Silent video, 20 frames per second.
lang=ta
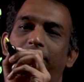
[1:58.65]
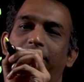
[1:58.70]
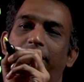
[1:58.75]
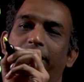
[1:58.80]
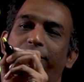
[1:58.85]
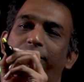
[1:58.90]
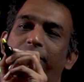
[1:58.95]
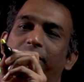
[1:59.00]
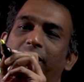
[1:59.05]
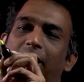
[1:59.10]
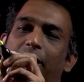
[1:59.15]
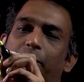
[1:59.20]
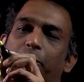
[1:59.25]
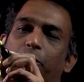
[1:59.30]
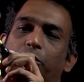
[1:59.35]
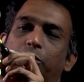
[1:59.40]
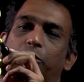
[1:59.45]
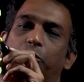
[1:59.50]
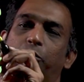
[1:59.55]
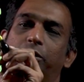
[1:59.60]
டெஃபினட்டாக
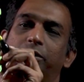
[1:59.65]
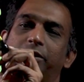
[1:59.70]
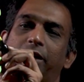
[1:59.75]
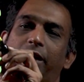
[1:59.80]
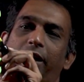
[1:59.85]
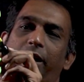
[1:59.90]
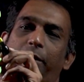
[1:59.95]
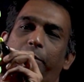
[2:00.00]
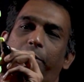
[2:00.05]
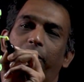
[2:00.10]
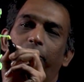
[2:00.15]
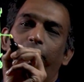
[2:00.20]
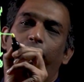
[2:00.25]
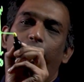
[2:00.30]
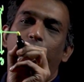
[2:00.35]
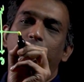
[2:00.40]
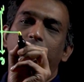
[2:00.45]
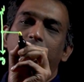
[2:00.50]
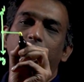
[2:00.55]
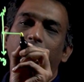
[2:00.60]
நமக்கு வந்து ஒரு சென்ட்ரிபிட்டல்
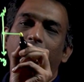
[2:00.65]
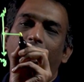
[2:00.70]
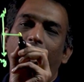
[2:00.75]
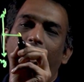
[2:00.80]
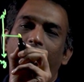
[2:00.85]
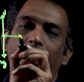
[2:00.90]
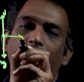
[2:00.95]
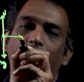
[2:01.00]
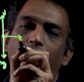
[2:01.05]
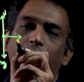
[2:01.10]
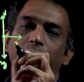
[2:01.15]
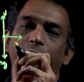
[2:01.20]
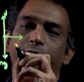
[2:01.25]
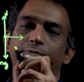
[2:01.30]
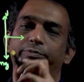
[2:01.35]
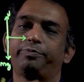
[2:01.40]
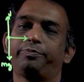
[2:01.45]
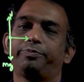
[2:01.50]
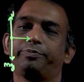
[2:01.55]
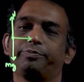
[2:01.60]
ஃபோர்ஸ் நமக்கு ஆக்ட் ஆகும்
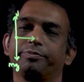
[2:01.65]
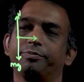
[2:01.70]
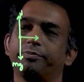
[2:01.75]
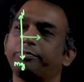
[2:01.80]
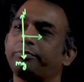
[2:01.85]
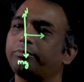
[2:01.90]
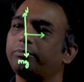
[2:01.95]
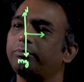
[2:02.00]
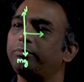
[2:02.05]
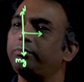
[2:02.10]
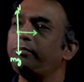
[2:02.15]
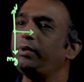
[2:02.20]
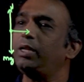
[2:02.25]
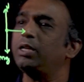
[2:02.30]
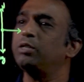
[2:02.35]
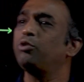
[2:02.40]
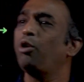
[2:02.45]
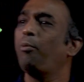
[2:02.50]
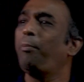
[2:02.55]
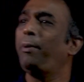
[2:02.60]

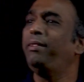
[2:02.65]
ஸோ அப்போ